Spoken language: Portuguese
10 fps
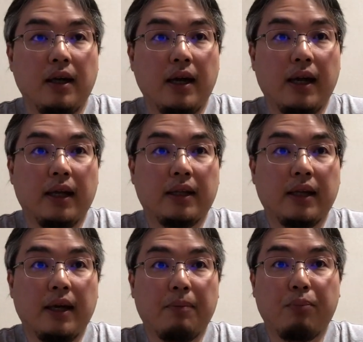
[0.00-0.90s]
ela
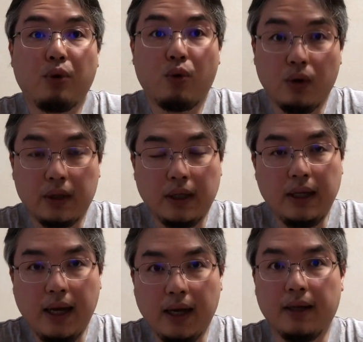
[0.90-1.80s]
tá por conta
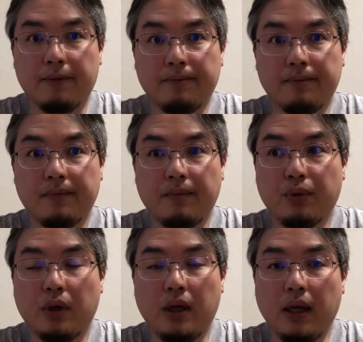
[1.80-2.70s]
dela.
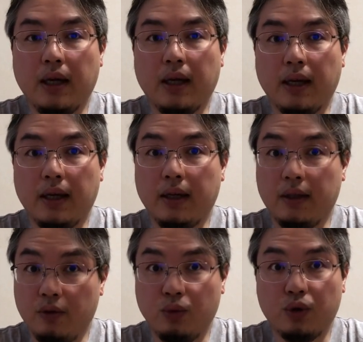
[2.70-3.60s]
Porque
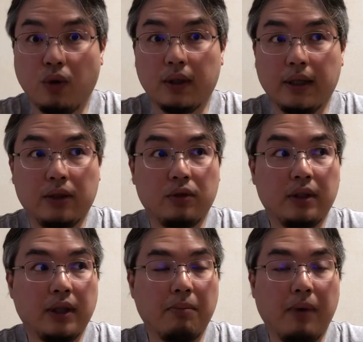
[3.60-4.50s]
nos contratos
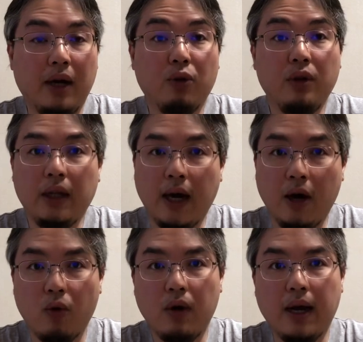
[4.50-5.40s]
de trabalho
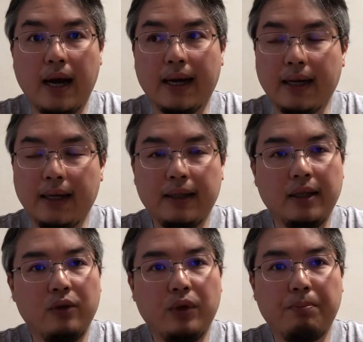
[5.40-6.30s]
não
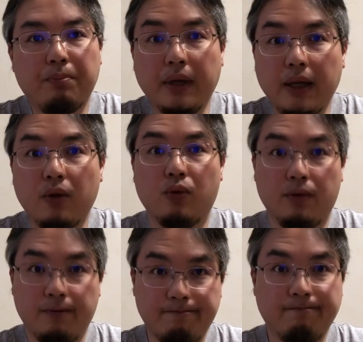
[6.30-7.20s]
garantem o um emprego
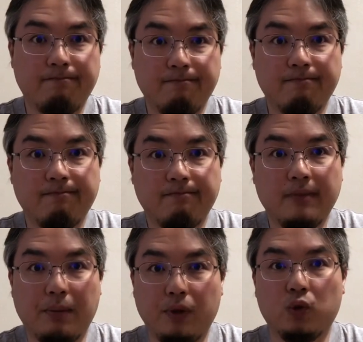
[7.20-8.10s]

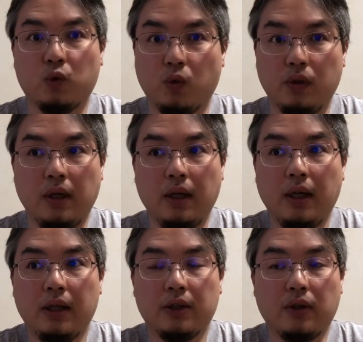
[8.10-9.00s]
da pessoa.
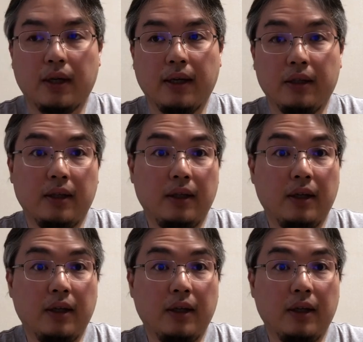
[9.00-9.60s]
Só que